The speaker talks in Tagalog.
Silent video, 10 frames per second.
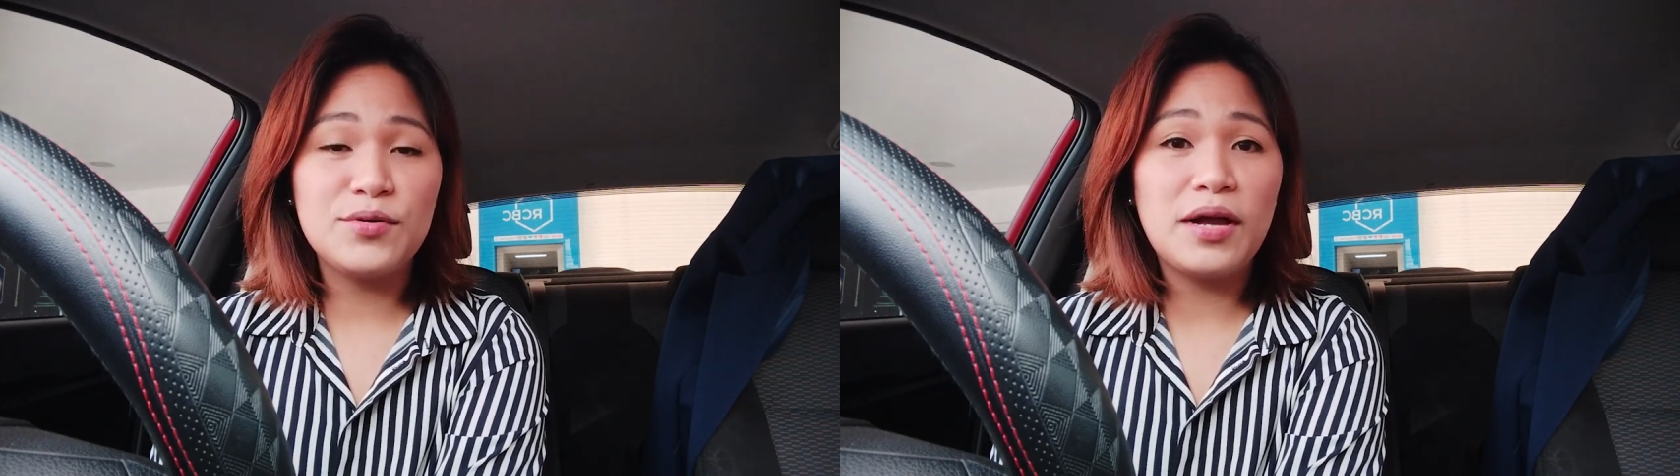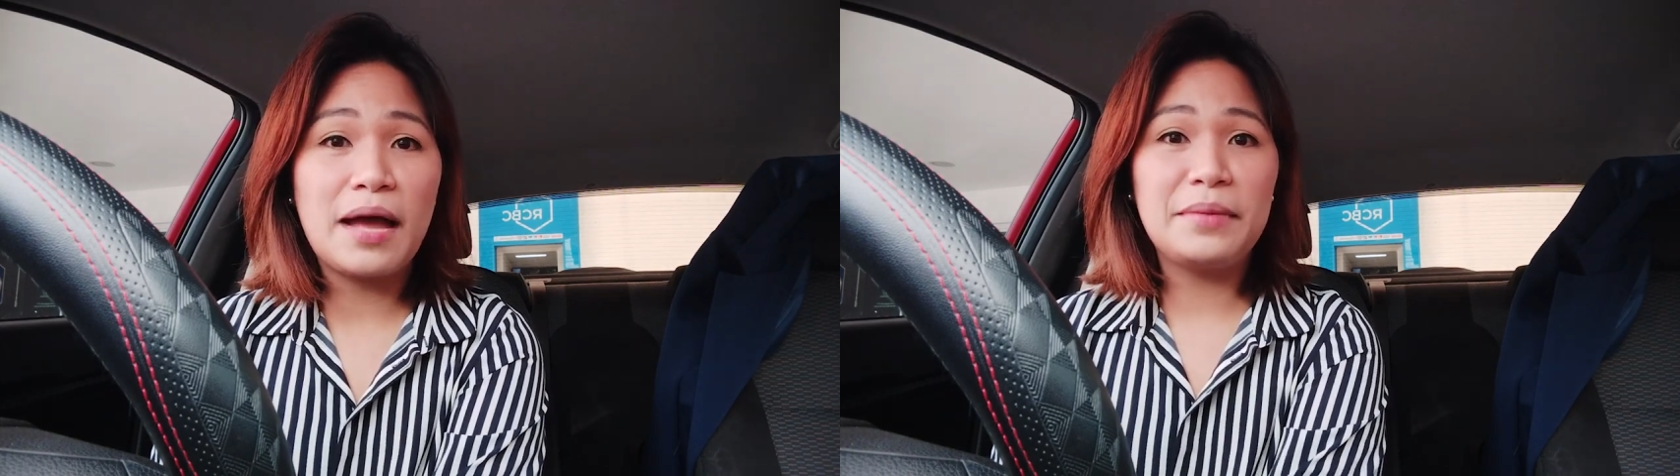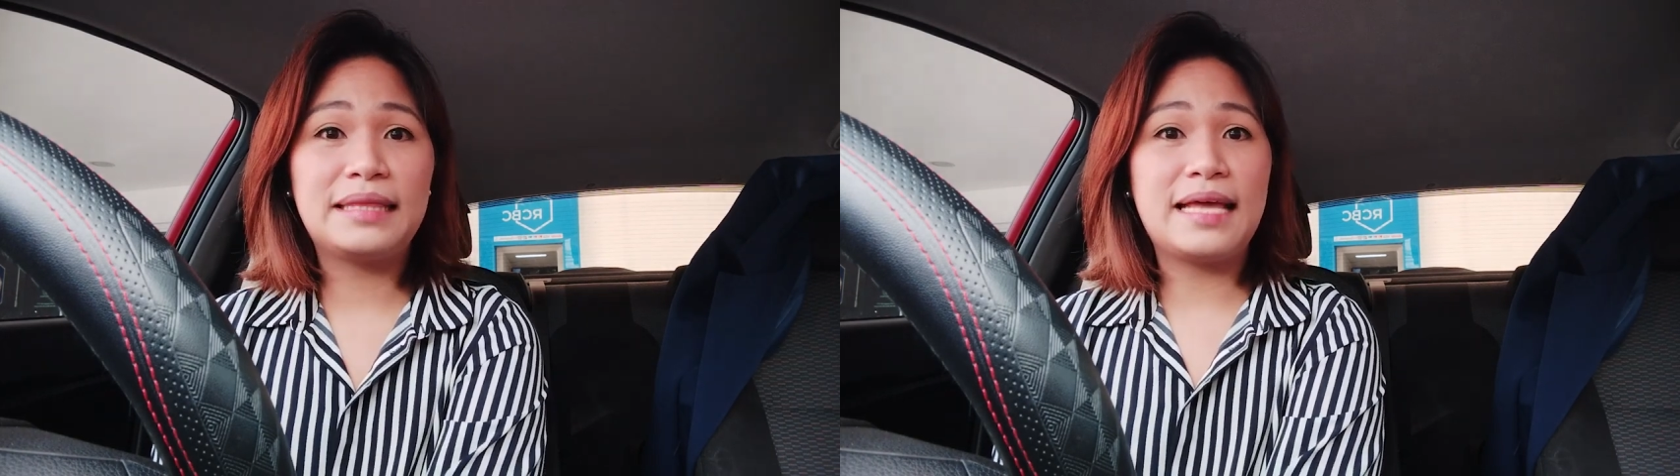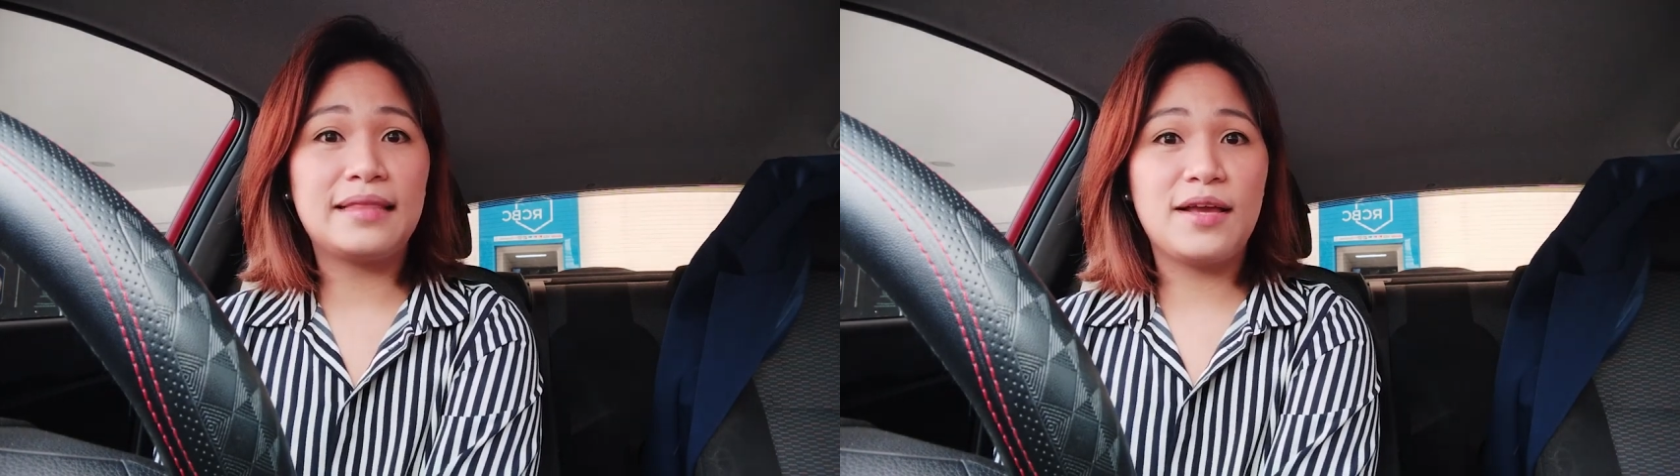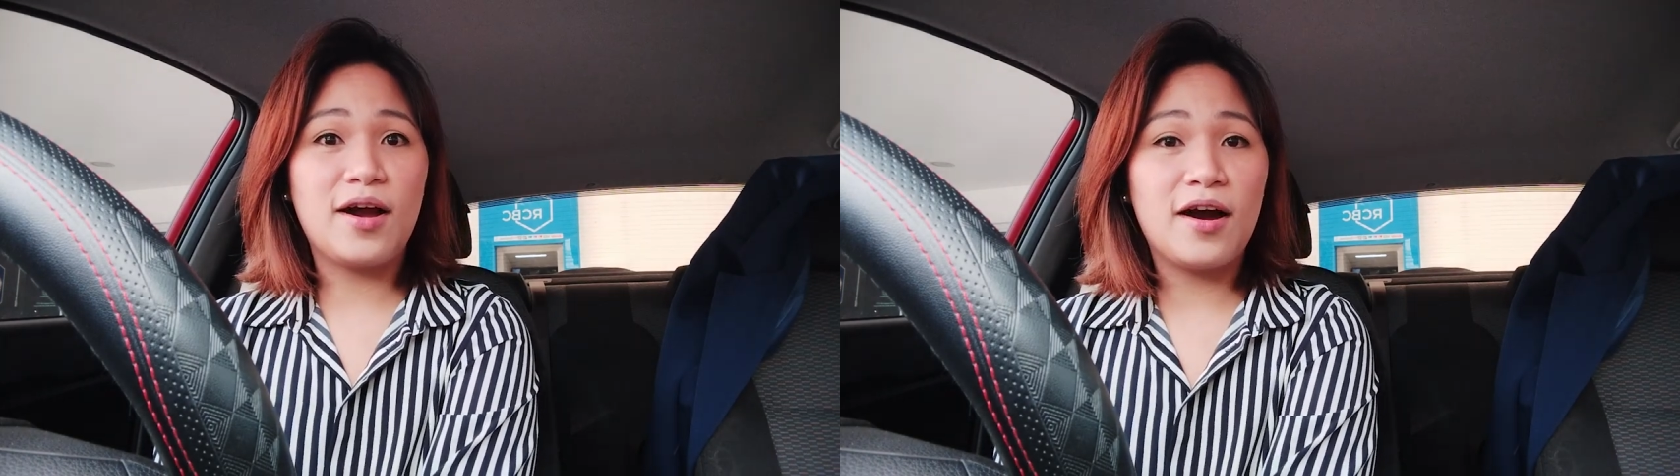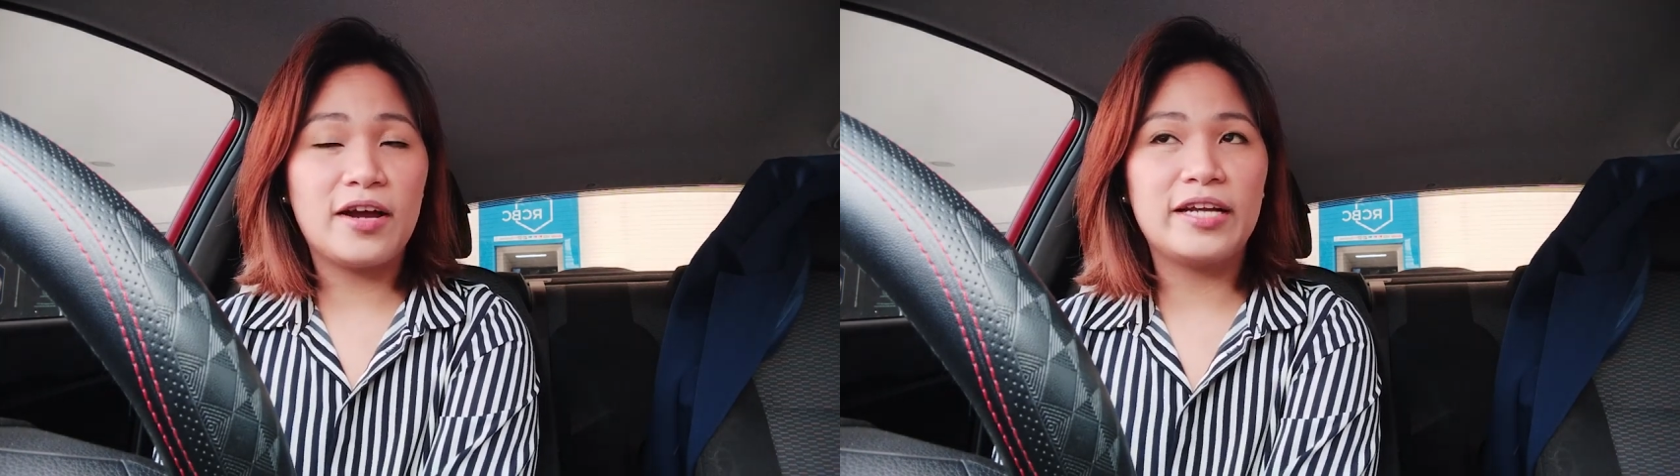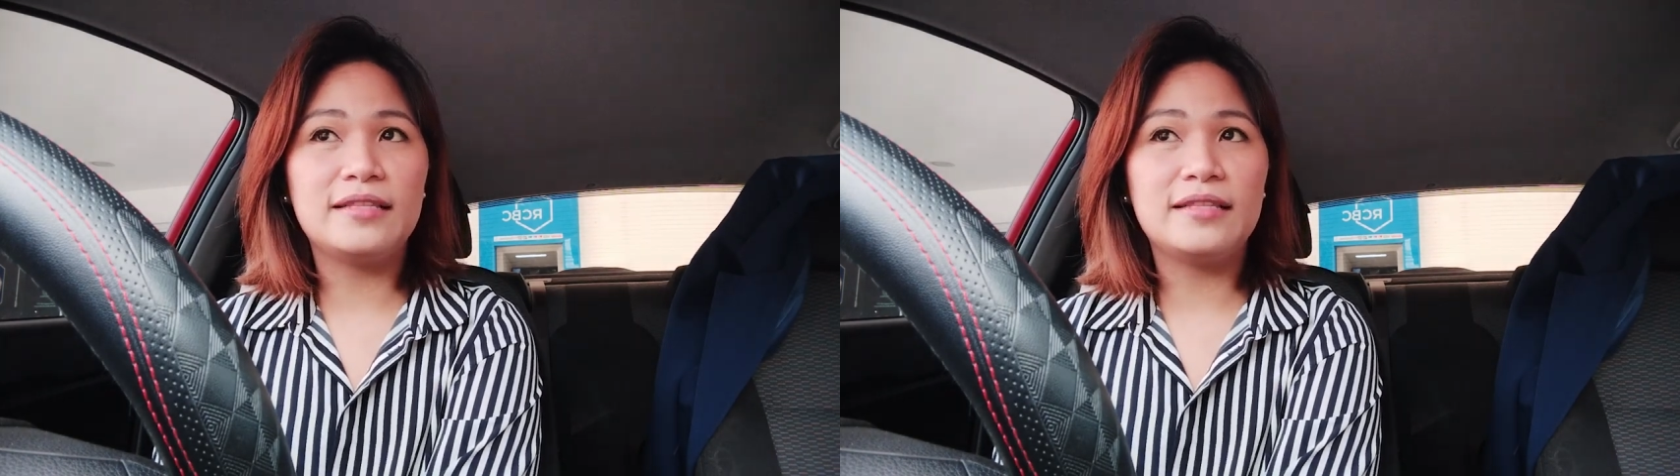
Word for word: yung gamit nating card